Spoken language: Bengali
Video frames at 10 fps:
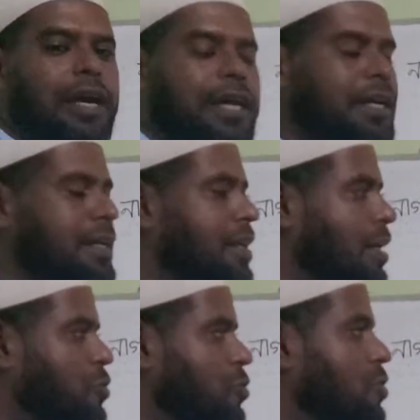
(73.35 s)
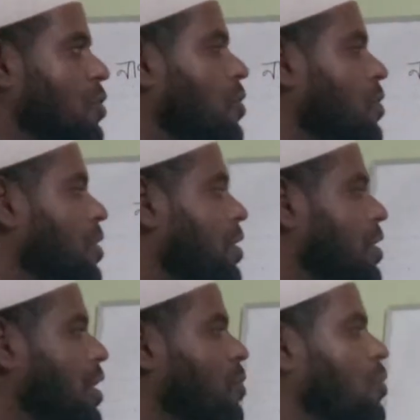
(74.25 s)
এক একটি রাষ্ট্র ছিল
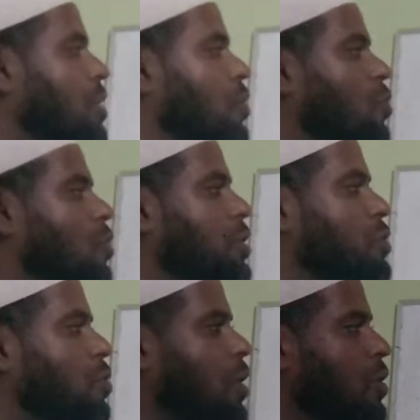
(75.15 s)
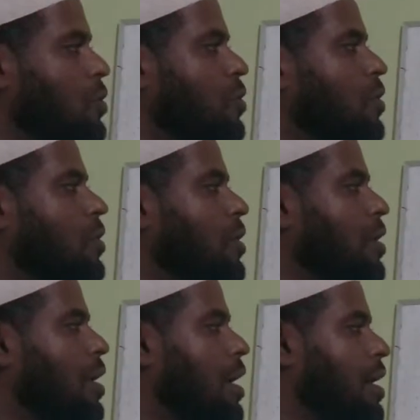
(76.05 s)
এগুলোকে নগরাষ্ট্র বলা হতো
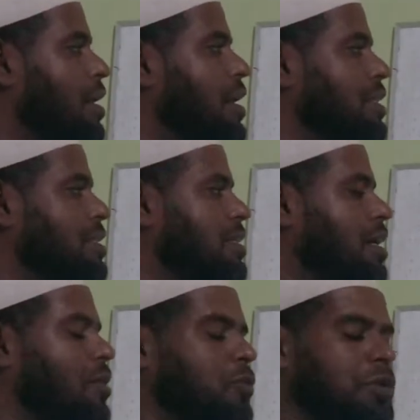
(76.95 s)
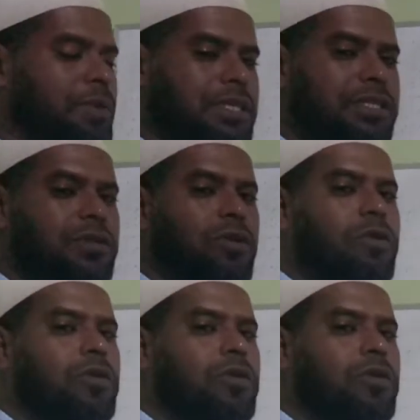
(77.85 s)
আর এই রাষ্ট্রে যারা অধিবাসী ছিল